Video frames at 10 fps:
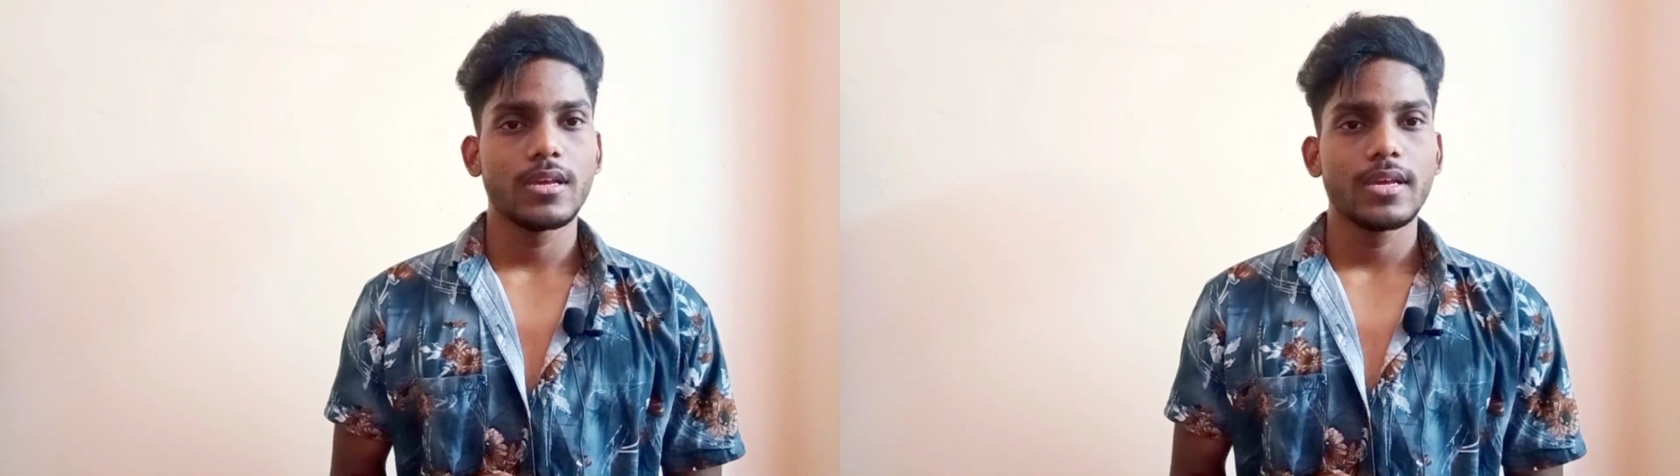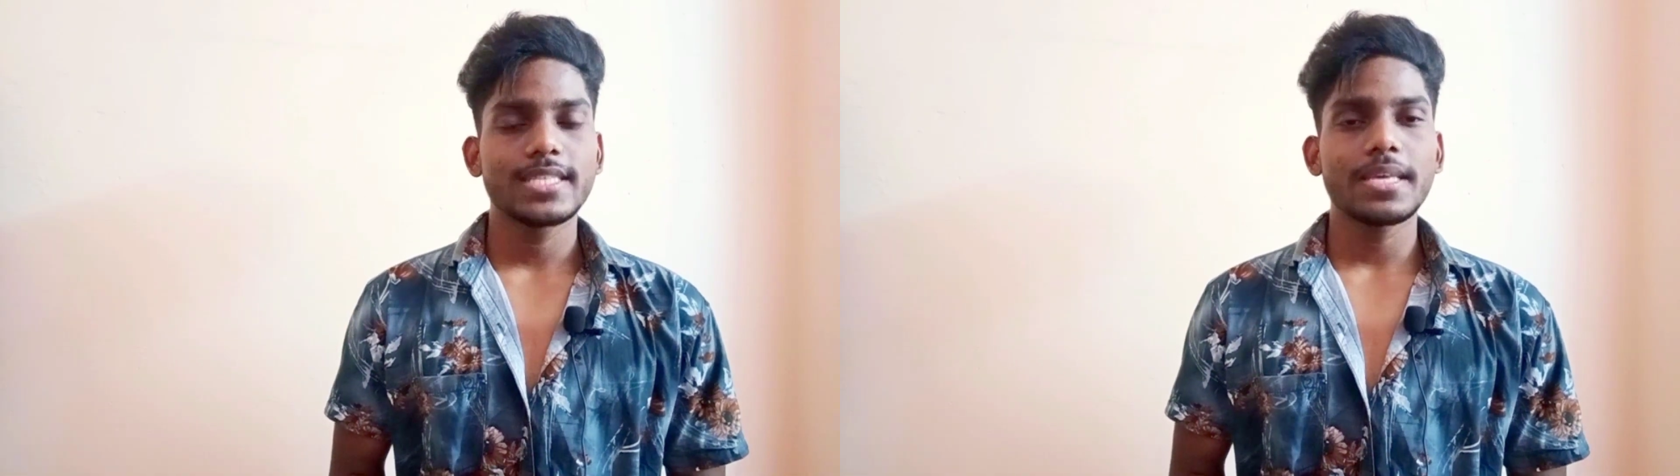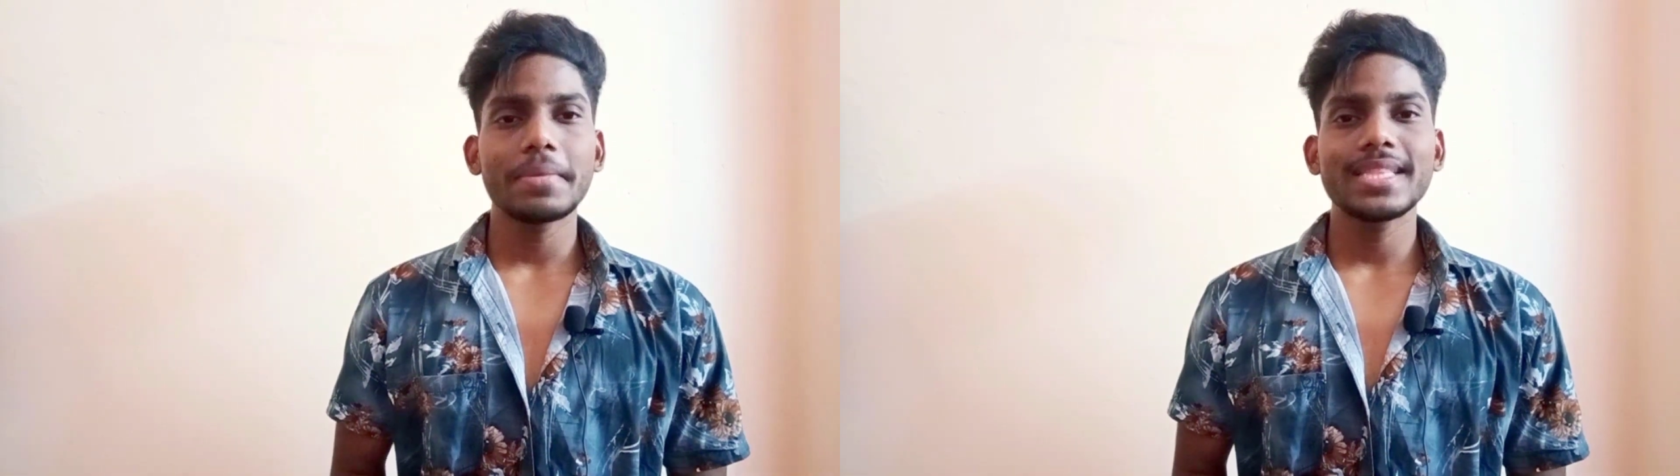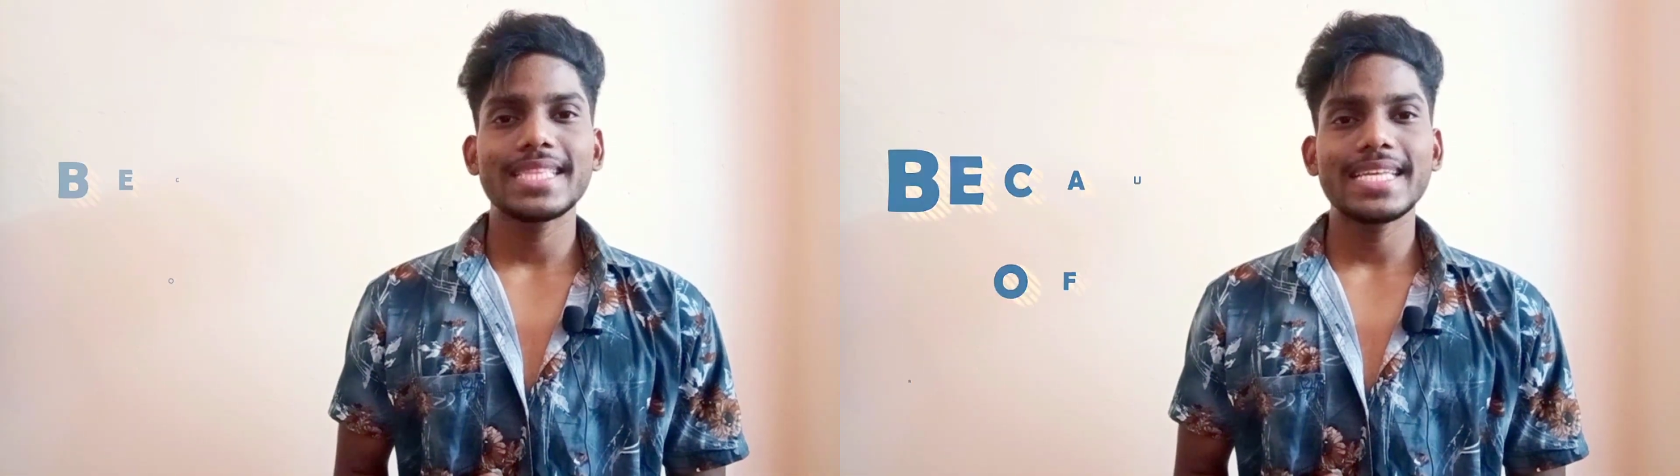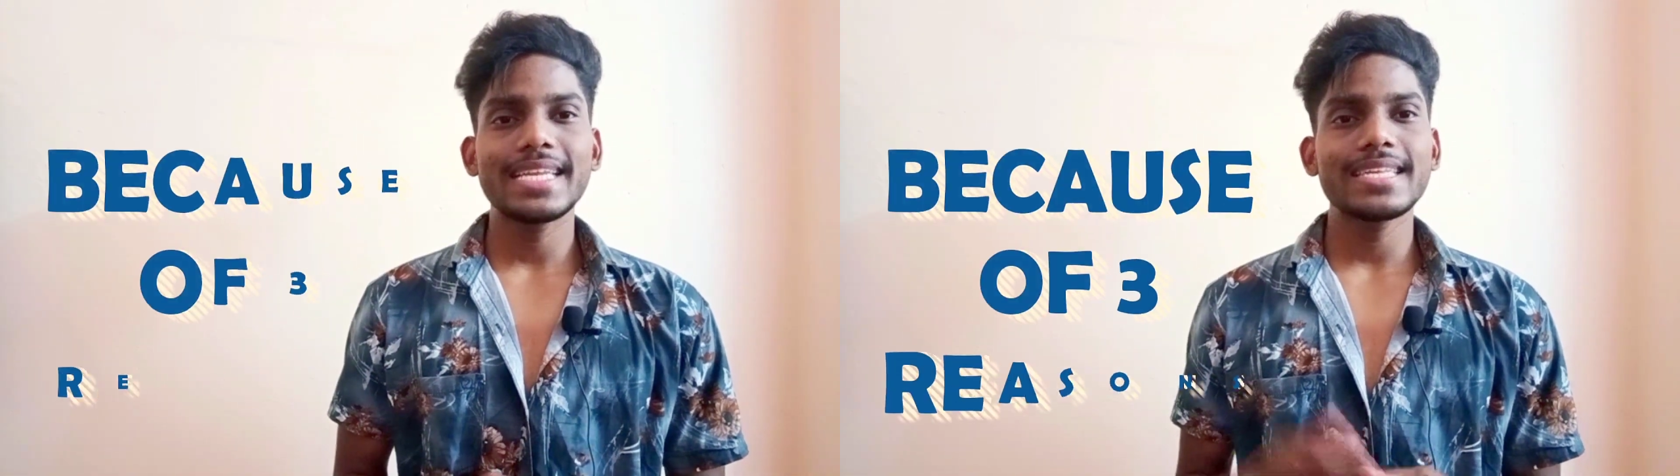इसके मेन
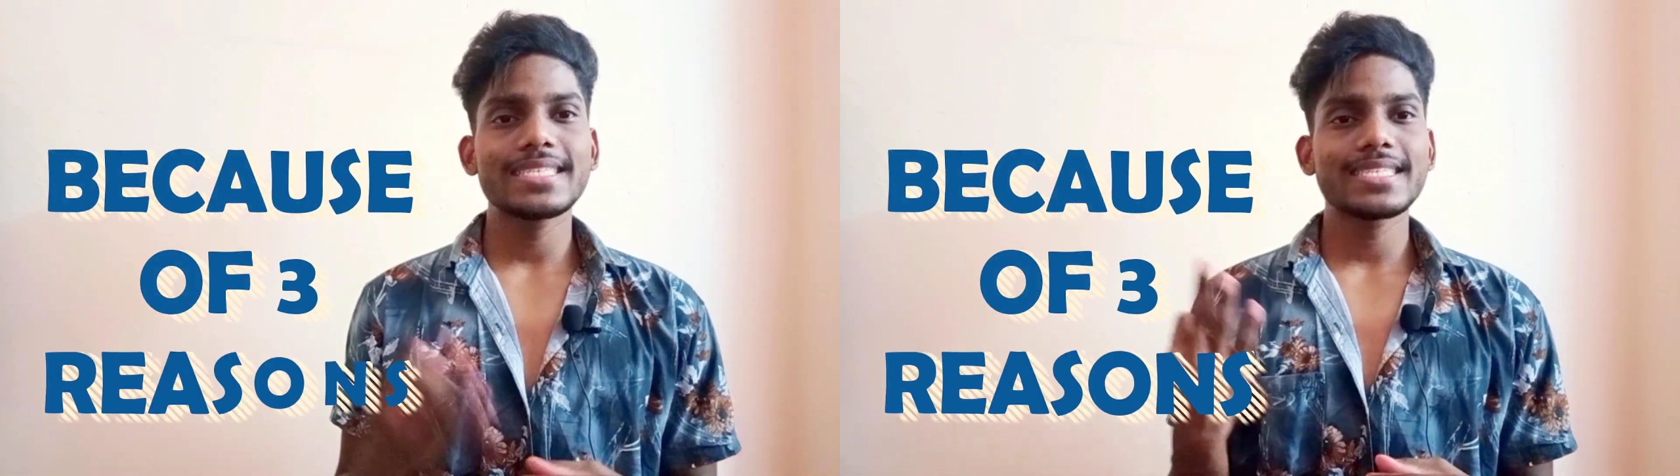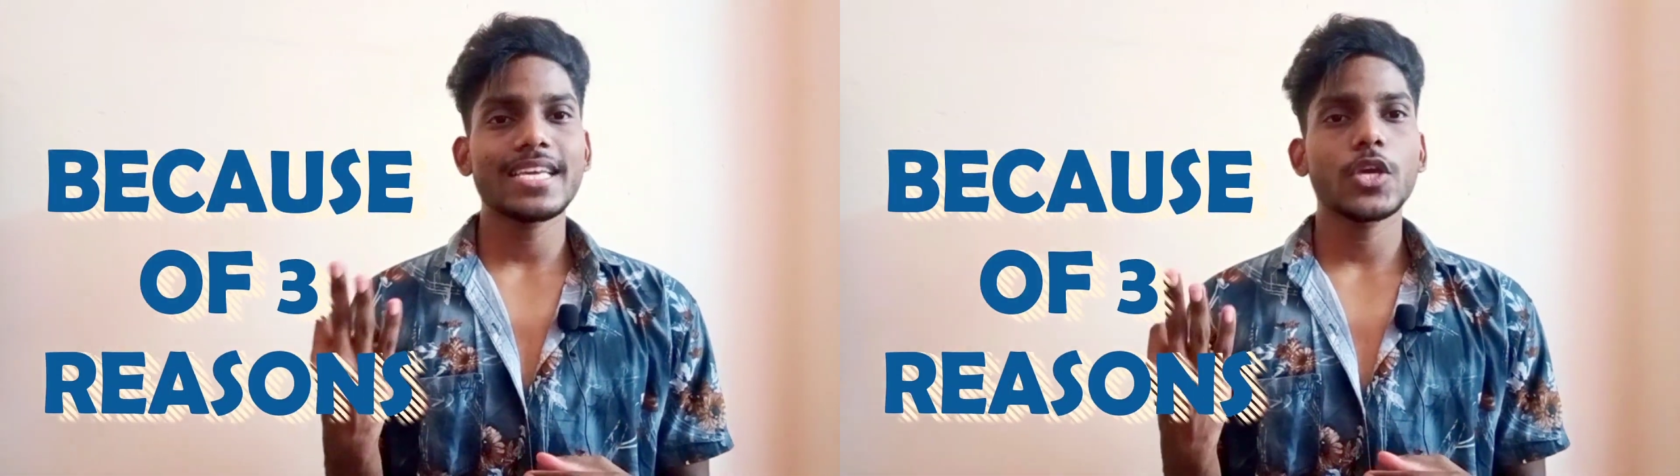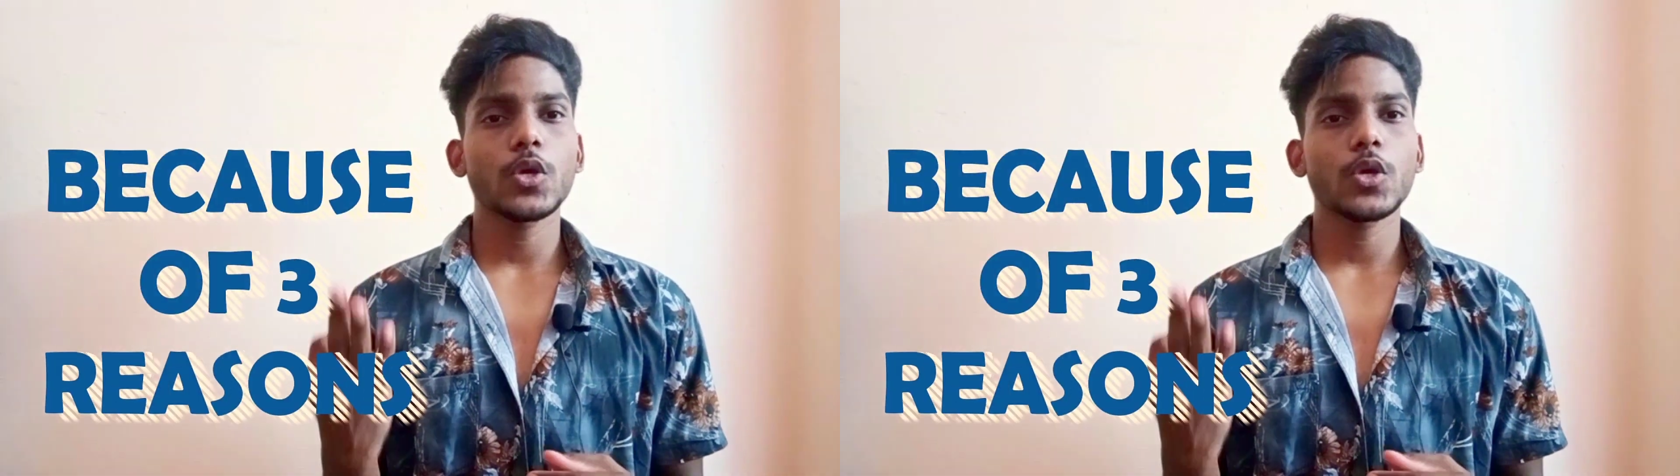तीन रीजन है कि